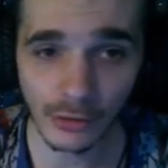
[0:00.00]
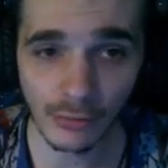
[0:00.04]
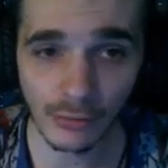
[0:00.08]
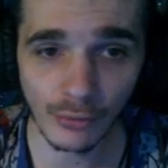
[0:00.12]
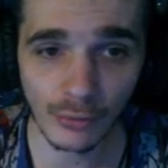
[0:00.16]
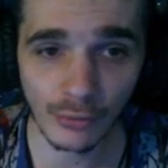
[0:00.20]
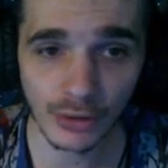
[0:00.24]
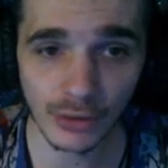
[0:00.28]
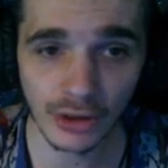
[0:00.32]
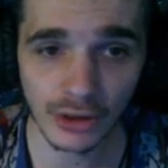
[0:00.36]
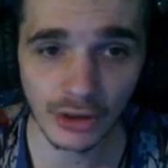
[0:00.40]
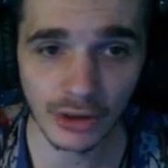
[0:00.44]
Je
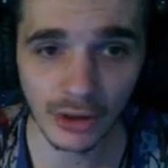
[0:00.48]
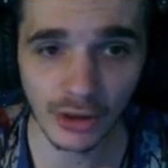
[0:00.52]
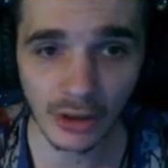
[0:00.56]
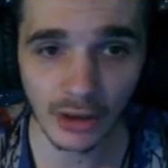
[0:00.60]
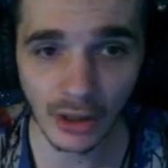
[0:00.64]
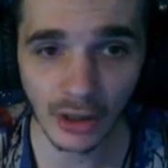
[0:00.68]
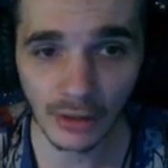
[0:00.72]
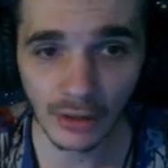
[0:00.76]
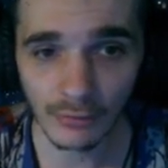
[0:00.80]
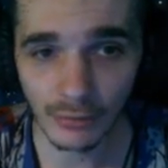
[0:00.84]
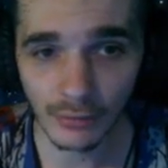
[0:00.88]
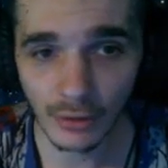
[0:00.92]
fais aussi des
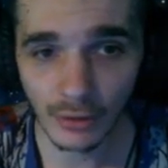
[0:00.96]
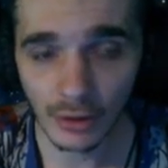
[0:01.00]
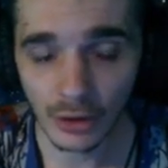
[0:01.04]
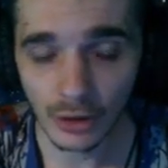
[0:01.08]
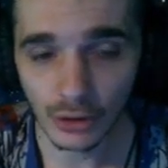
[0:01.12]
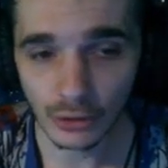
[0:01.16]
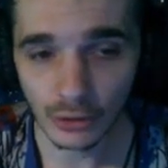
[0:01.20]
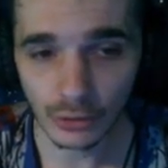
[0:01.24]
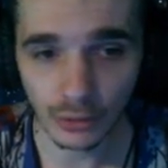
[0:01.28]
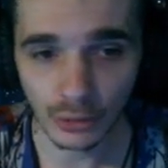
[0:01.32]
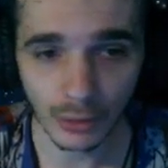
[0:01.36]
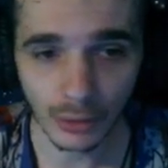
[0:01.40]
lives
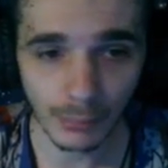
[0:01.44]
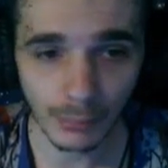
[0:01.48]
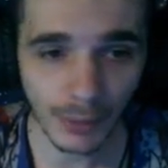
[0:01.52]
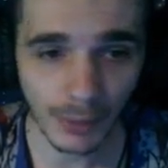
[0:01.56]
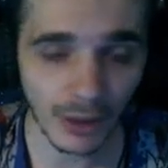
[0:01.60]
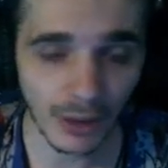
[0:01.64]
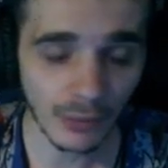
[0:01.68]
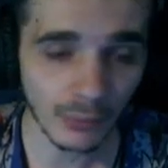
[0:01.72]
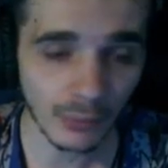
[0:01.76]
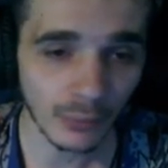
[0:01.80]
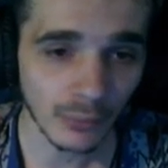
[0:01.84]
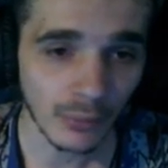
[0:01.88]
sur les
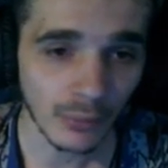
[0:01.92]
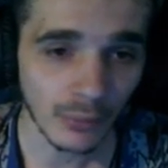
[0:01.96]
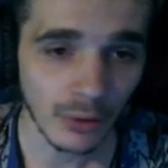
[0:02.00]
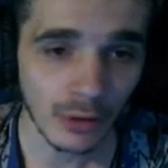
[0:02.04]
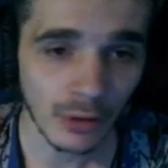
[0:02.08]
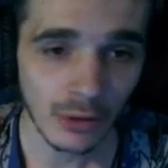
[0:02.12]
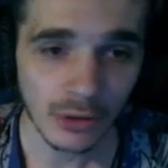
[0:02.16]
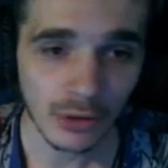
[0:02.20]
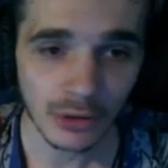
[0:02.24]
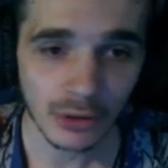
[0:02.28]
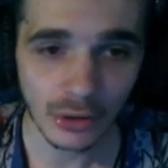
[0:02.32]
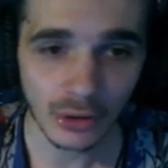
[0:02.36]
prénoms,
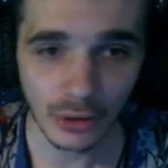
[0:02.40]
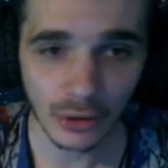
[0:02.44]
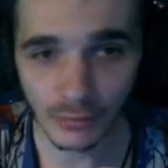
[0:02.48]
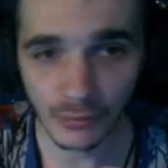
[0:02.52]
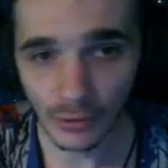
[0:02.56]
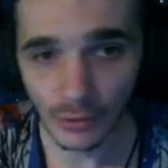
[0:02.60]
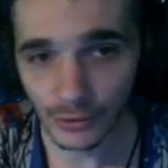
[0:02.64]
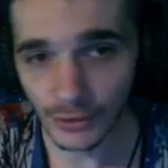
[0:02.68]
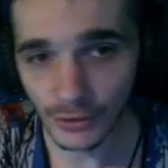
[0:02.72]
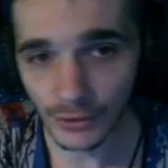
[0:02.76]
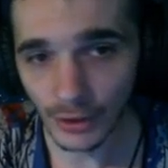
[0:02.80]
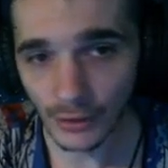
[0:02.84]
sur les
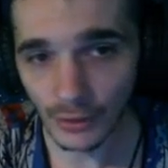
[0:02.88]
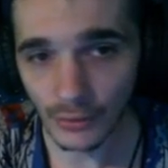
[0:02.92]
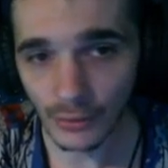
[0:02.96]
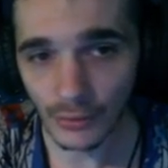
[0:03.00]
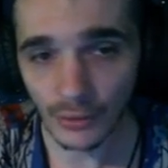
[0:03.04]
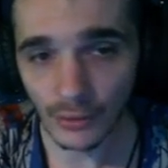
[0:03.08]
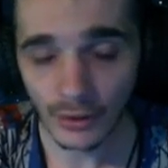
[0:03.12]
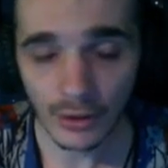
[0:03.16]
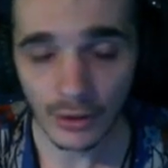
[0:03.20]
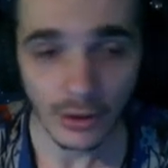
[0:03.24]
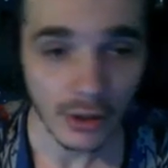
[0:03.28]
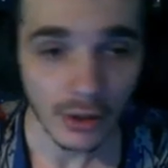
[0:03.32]
vies
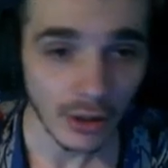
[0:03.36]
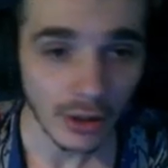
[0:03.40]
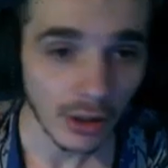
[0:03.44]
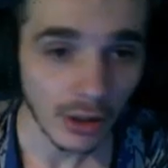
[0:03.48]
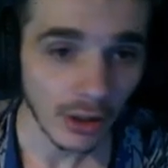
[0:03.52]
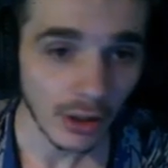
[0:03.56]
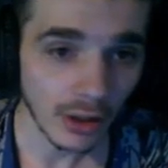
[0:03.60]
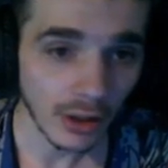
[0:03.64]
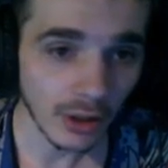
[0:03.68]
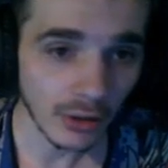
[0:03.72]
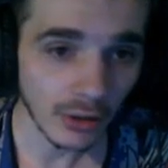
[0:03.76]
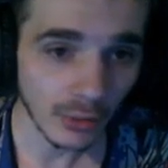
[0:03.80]
antérieures
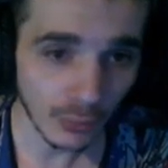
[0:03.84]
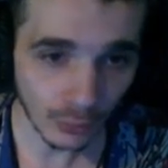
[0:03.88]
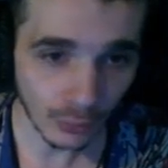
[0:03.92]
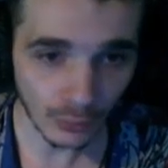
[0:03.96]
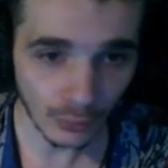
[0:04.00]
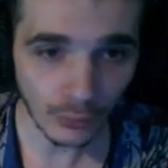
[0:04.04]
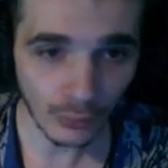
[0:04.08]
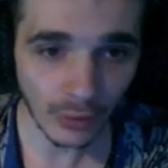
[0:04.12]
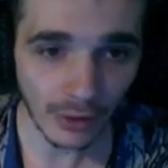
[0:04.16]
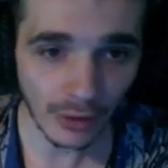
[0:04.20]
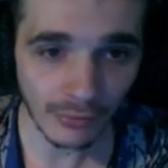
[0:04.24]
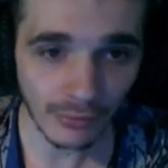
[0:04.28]
et
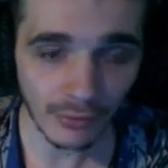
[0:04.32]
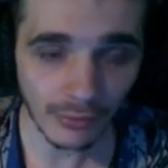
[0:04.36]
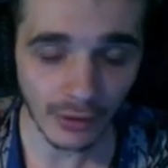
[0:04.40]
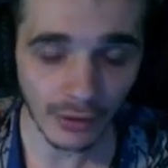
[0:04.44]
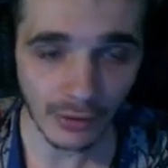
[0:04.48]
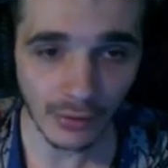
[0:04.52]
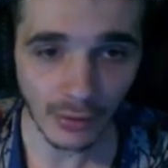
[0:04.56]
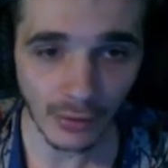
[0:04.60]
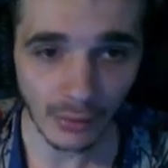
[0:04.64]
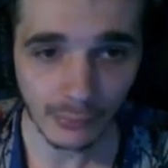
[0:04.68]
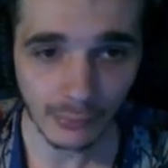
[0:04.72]
d'autres lives, d'accord